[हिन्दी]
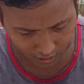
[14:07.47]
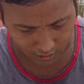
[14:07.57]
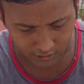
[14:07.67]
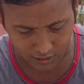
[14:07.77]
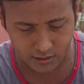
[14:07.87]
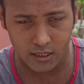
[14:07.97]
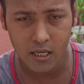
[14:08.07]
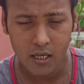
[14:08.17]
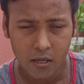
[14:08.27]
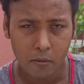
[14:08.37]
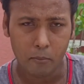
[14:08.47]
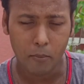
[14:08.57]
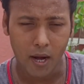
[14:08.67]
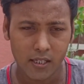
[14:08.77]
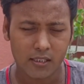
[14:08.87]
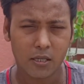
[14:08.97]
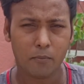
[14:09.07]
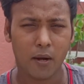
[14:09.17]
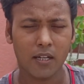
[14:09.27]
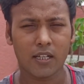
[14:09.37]
अंदर से बारिश के
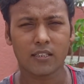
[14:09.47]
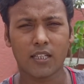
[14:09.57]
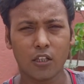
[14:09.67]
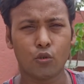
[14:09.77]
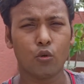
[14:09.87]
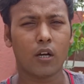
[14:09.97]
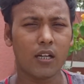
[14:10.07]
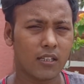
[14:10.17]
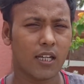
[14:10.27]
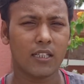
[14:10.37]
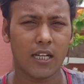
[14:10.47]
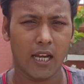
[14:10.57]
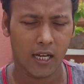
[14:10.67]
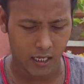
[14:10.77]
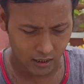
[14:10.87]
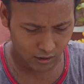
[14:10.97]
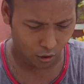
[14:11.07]
पानी के साथ धोकर निकल जाएगा